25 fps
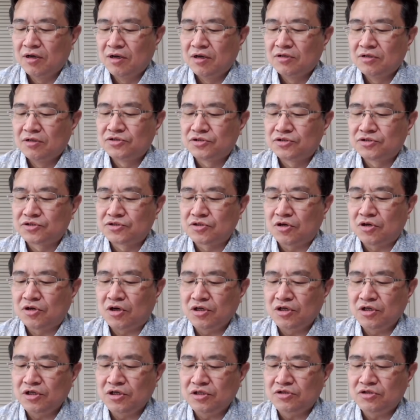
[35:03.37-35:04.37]

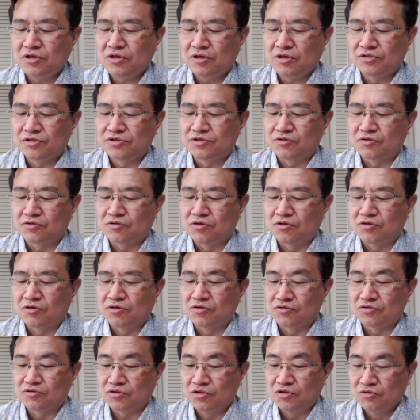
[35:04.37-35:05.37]
スカイテラスとかなんか
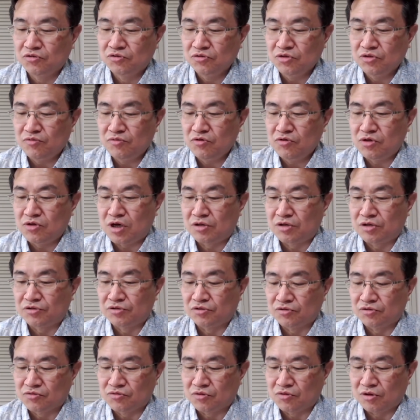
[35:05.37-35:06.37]
いろんなものがある
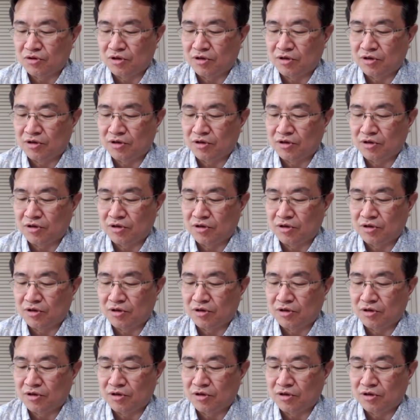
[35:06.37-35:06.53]
よ。そ